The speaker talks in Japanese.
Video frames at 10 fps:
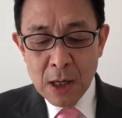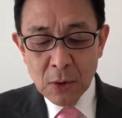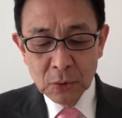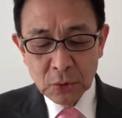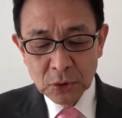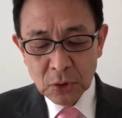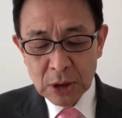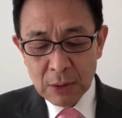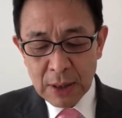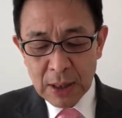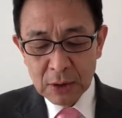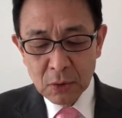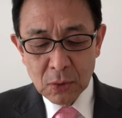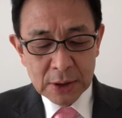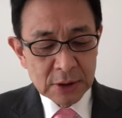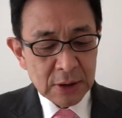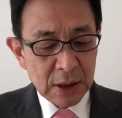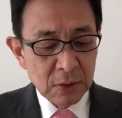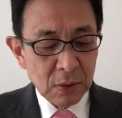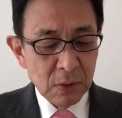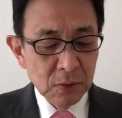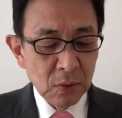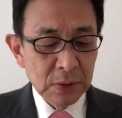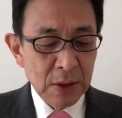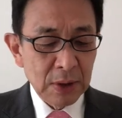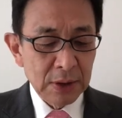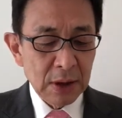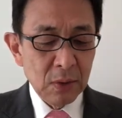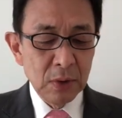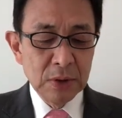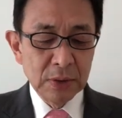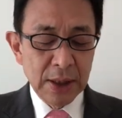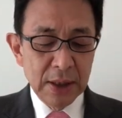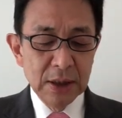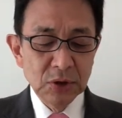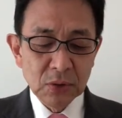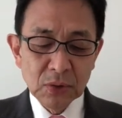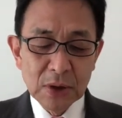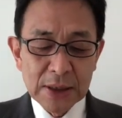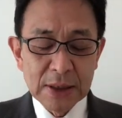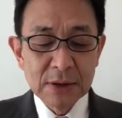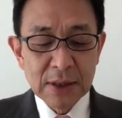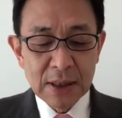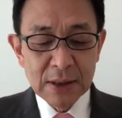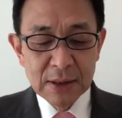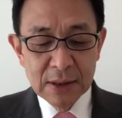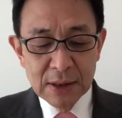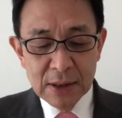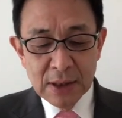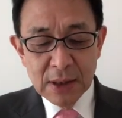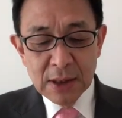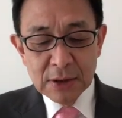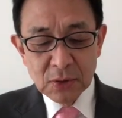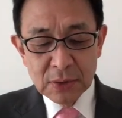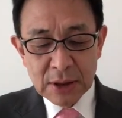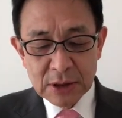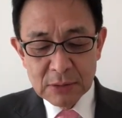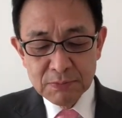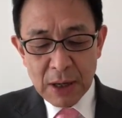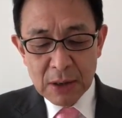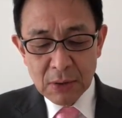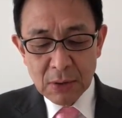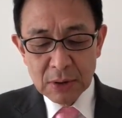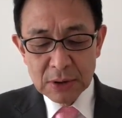お年寄りでは高圧剤を飲んでる方が多いのでちょっと嫌ですねそんな心配を